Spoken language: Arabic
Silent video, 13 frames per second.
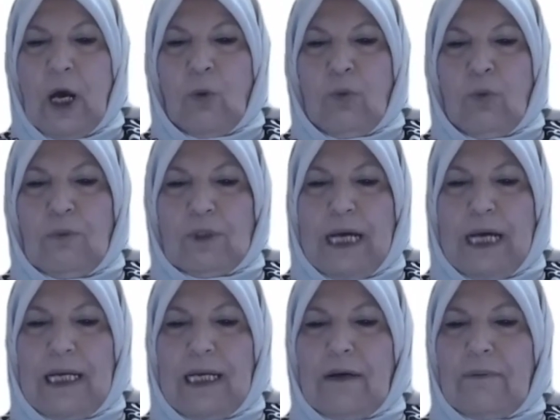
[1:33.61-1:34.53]

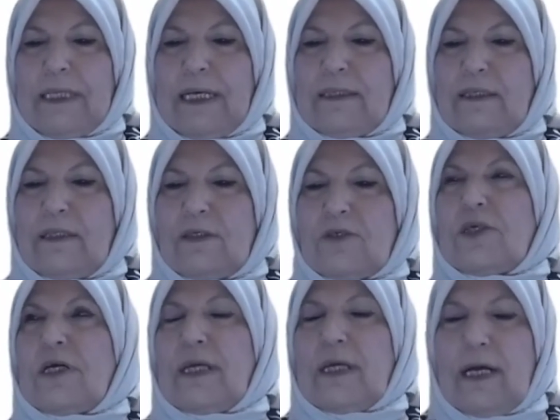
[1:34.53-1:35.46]
والمتعلقة بتأسيس
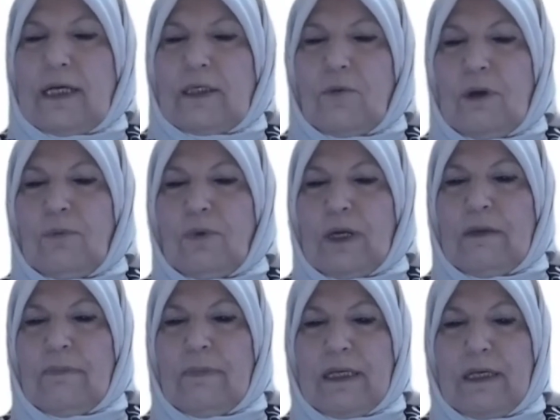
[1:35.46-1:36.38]
الشركات
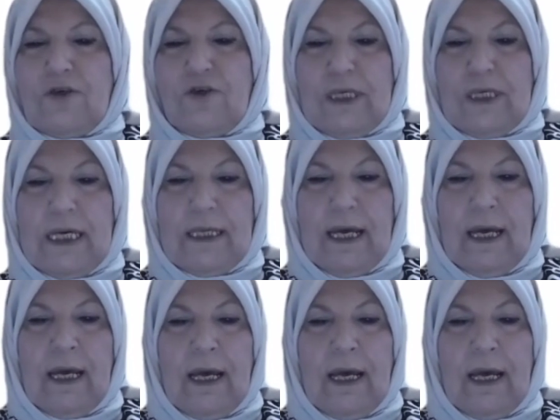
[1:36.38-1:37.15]
والمنظمات الجديدة